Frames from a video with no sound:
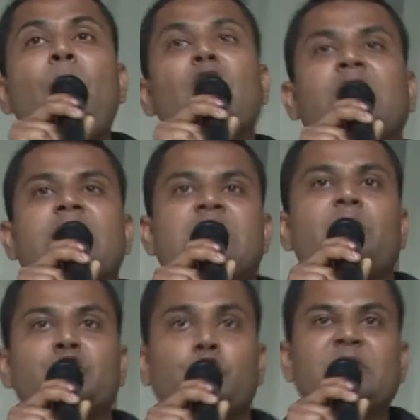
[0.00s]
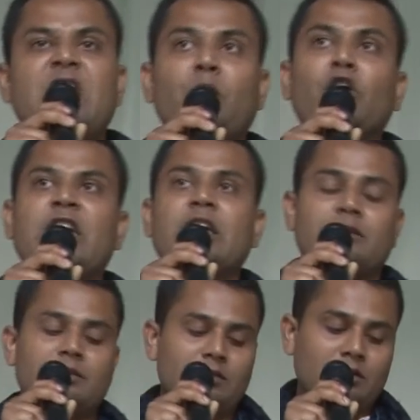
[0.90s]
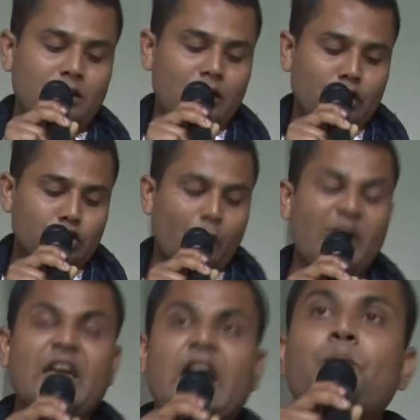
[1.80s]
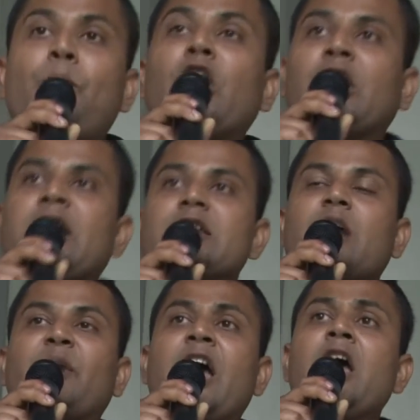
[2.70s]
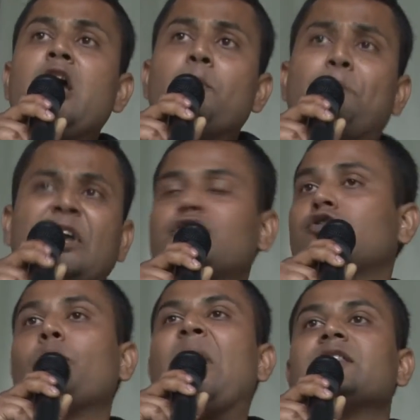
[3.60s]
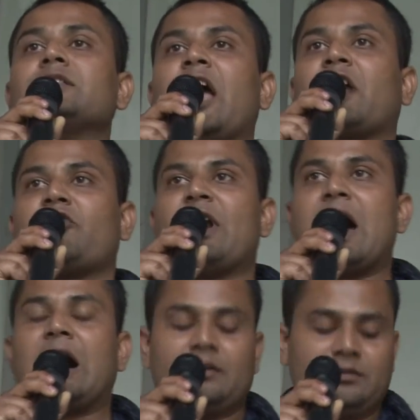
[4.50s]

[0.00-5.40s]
পক্ষে যাবে সুবিধাভোগী তোমাদের পক্ষে যাবে বিত্তবান নেকড়েরা